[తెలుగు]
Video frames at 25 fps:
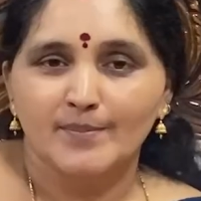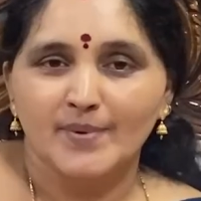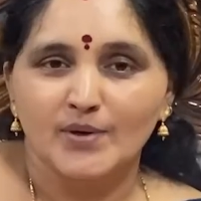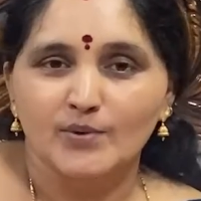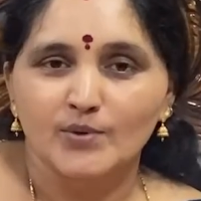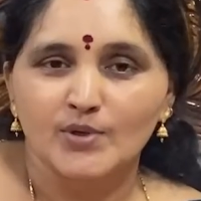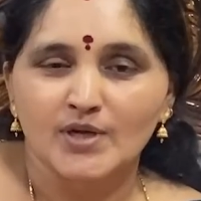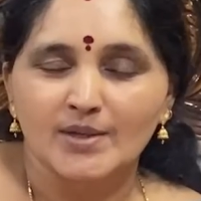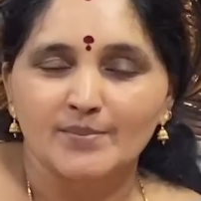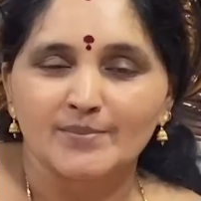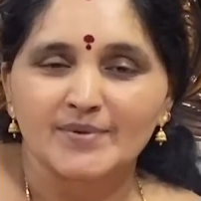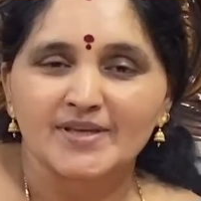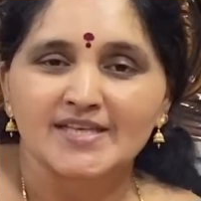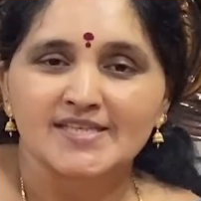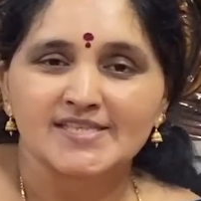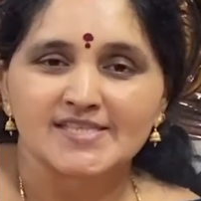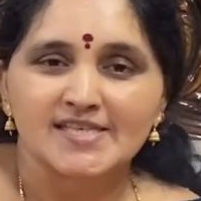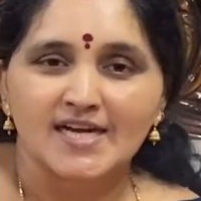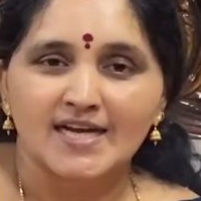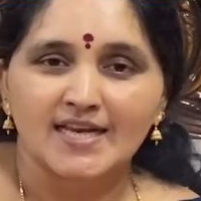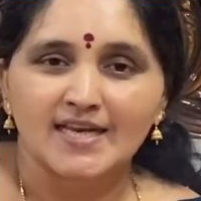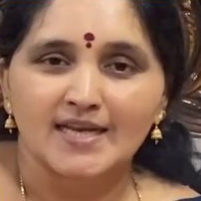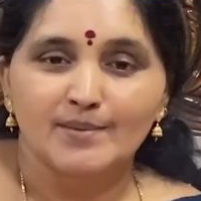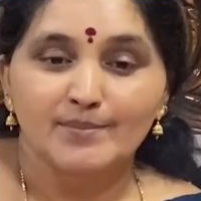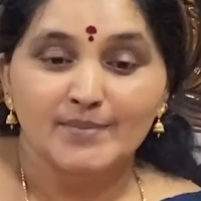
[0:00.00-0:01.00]
పౌర్ణమికి
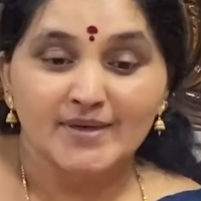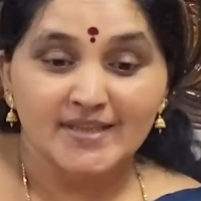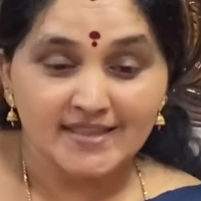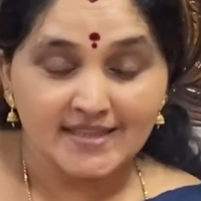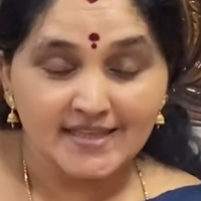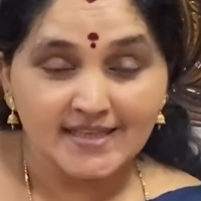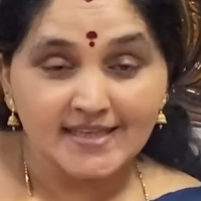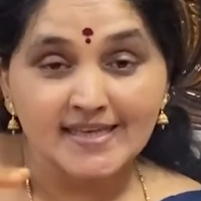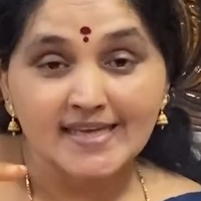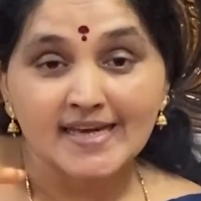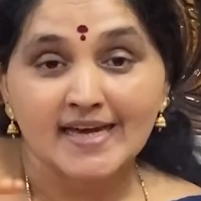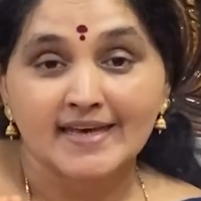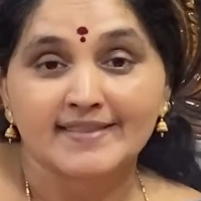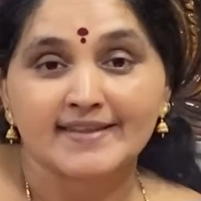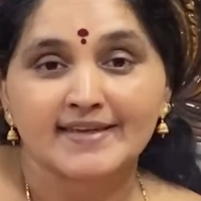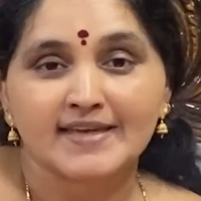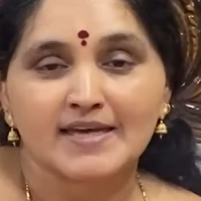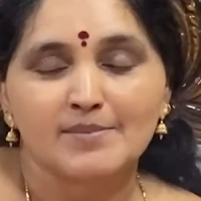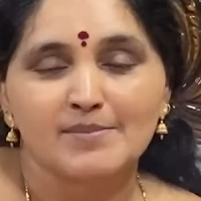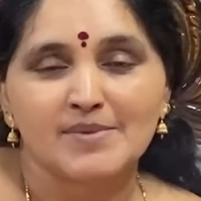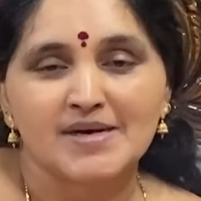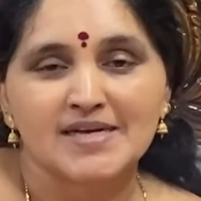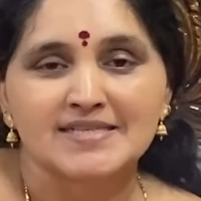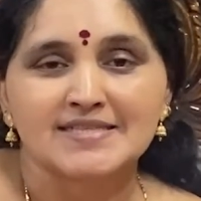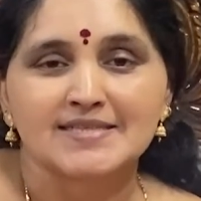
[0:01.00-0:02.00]
చాలామంది ఈ అధిక
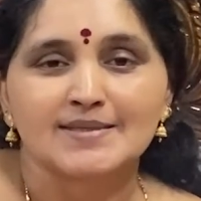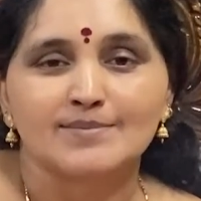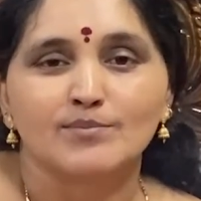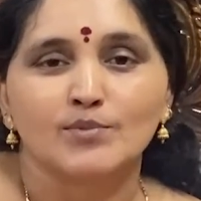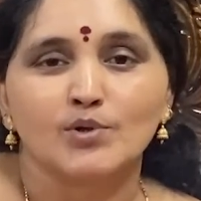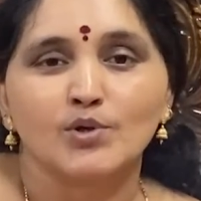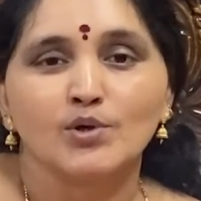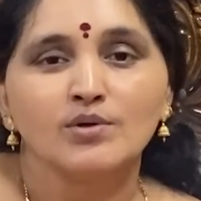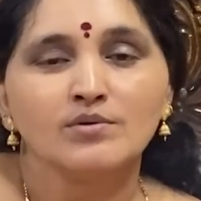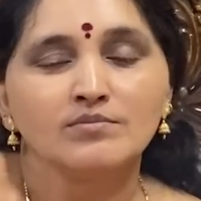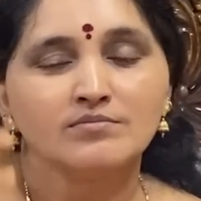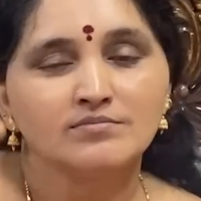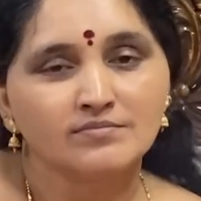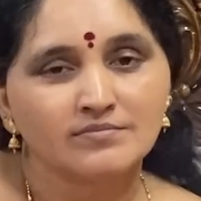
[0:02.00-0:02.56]
మాసంలో